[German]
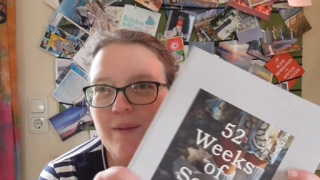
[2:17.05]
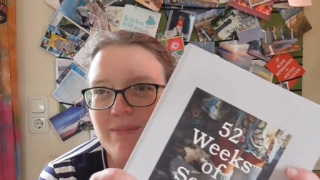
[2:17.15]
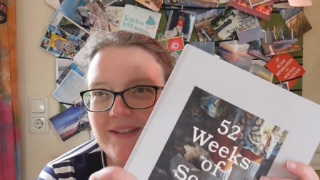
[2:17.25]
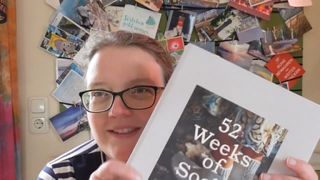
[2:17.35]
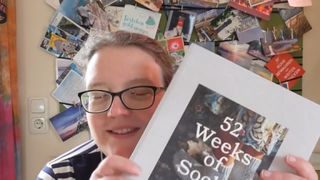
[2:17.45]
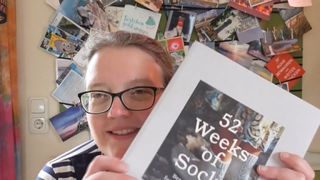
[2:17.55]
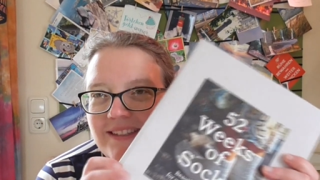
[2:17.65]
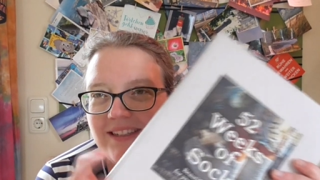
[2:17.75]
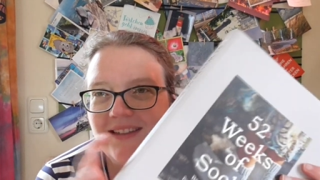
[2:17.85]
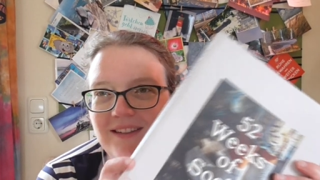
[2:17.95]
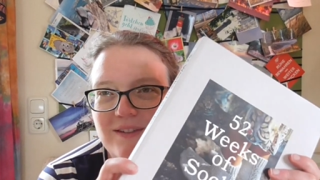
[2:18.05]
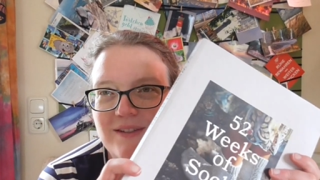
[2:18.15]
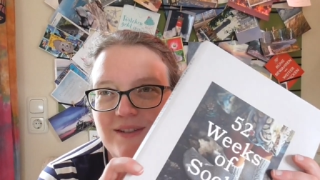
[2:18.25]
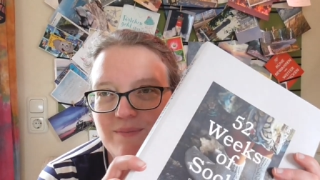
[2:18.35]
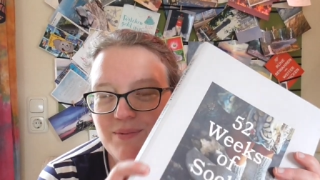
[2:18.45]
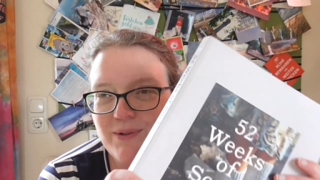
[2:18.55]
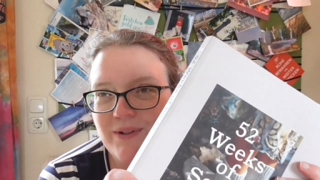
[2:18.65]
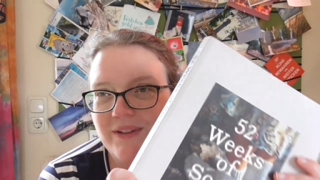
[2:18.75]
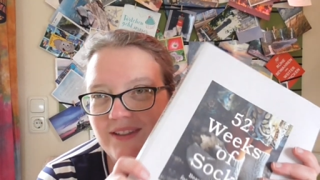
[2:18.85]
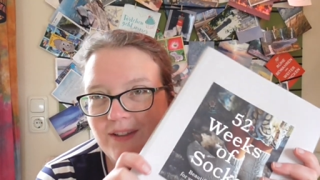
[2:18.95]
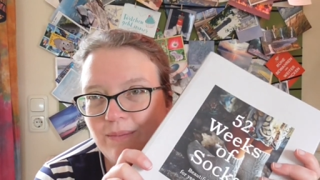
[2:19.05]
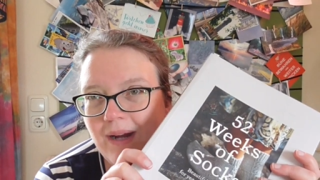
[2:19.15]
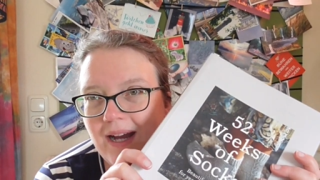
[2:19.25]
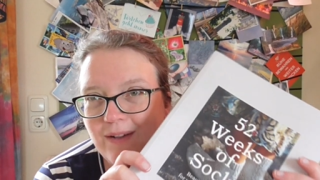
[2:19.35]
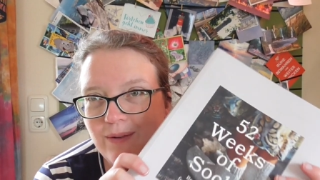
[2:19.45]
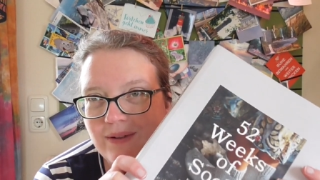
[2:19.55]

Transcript: habe ich hier aus diesem Buch die Nummer